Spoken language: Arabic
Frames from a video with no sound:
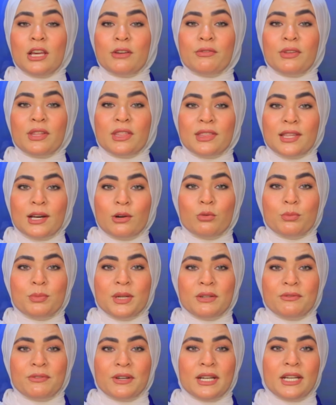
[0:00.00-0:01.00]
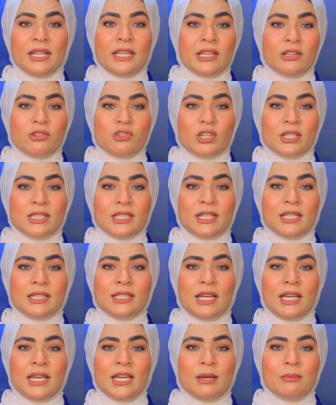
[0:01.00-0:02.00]
في ثوب فني
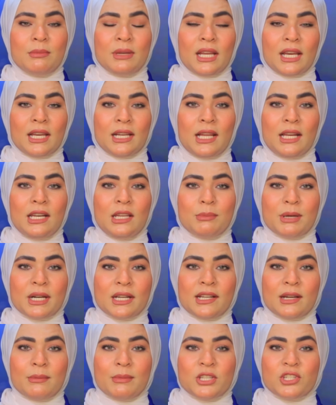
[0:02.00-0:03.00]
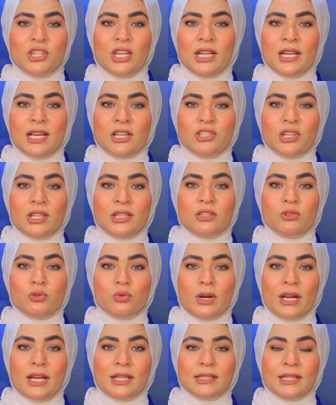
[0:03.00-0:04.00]
جديد من خلال برنامجه الأشد
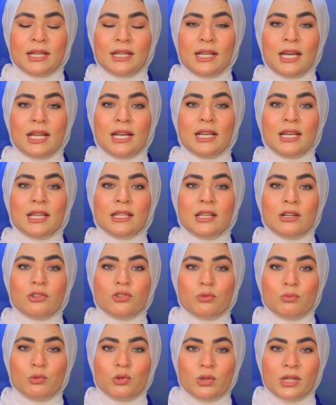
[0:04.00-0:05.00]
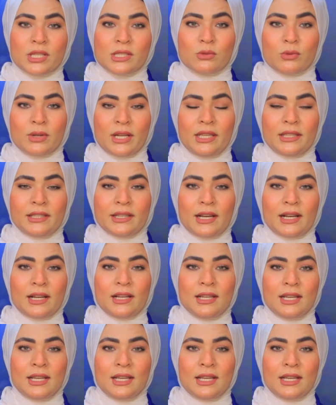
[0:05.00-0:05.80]
جرأة لدى الجمهور السوري